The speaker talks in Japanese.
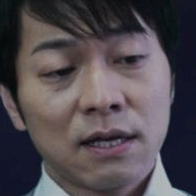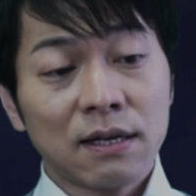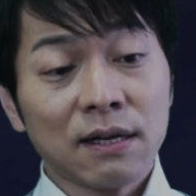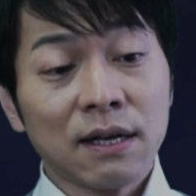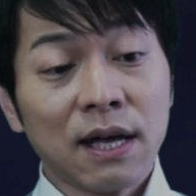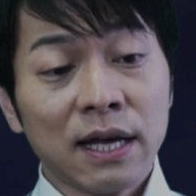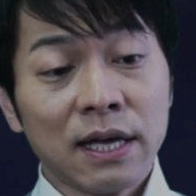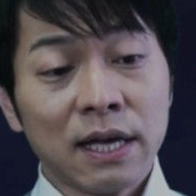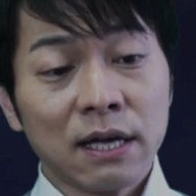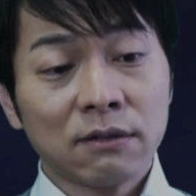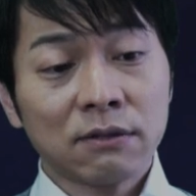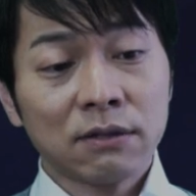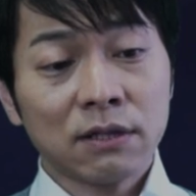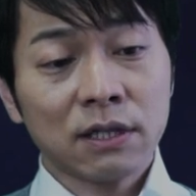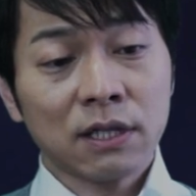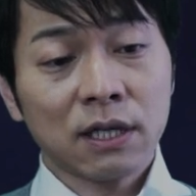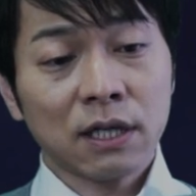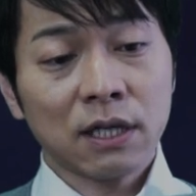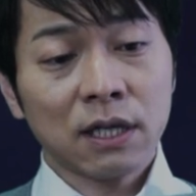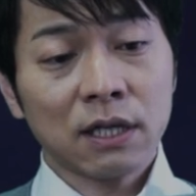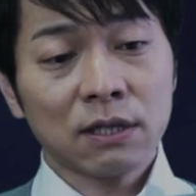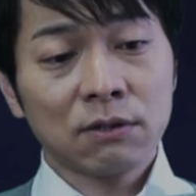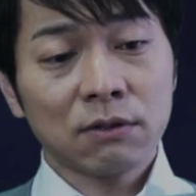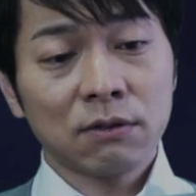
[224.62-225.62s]
早く行
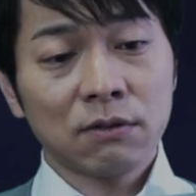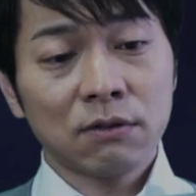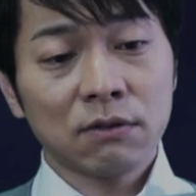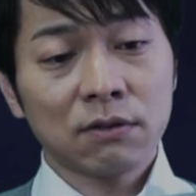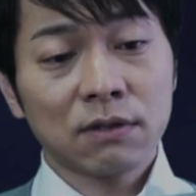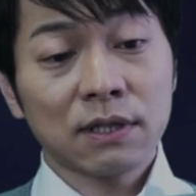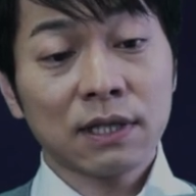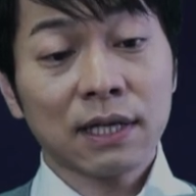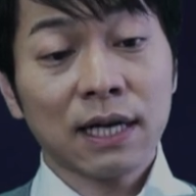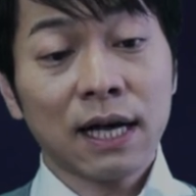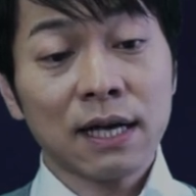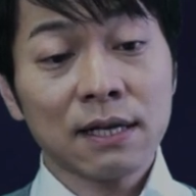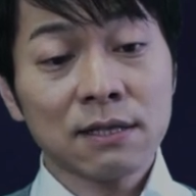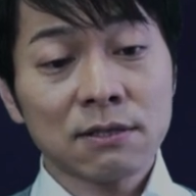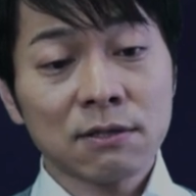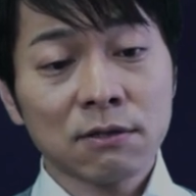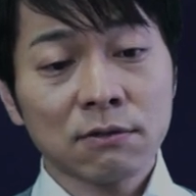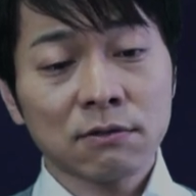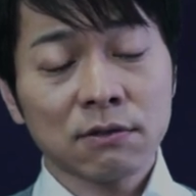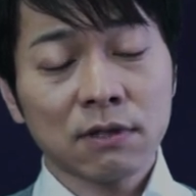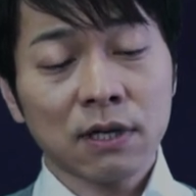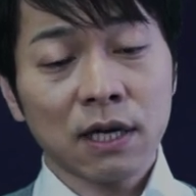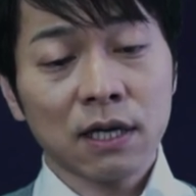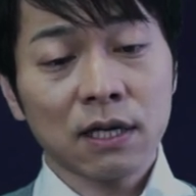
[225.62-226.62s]
かないと観
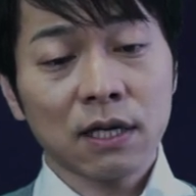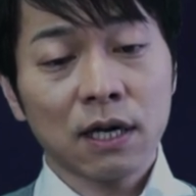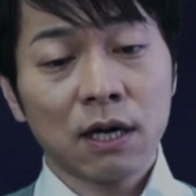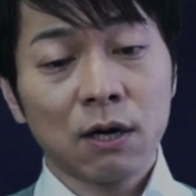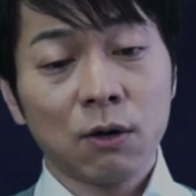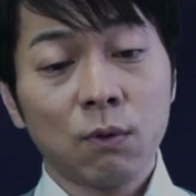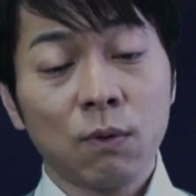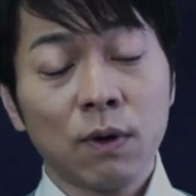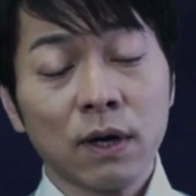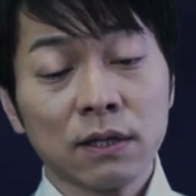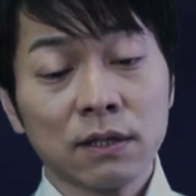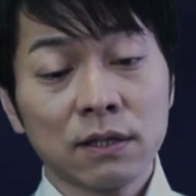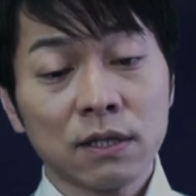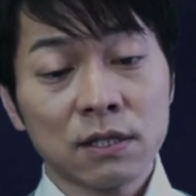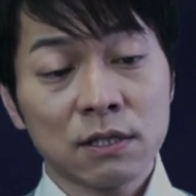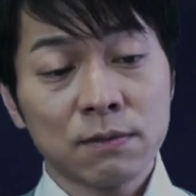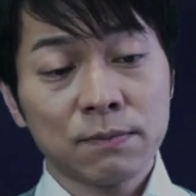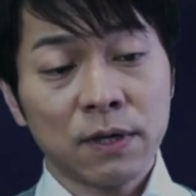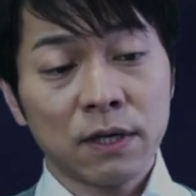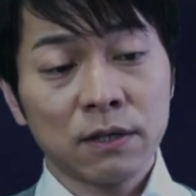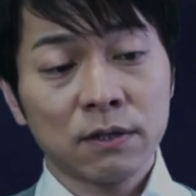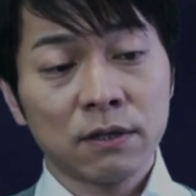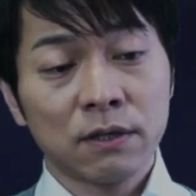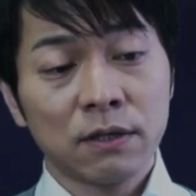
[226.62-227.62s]
測会が終わって
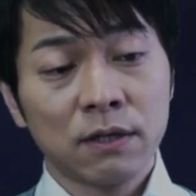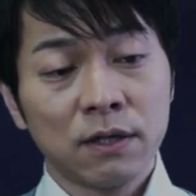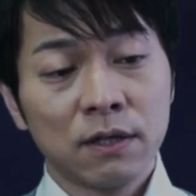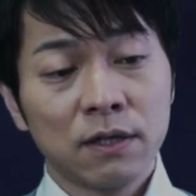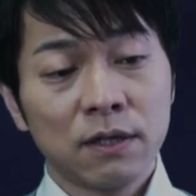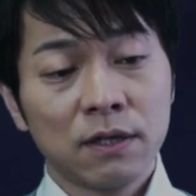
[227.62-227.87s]
しまう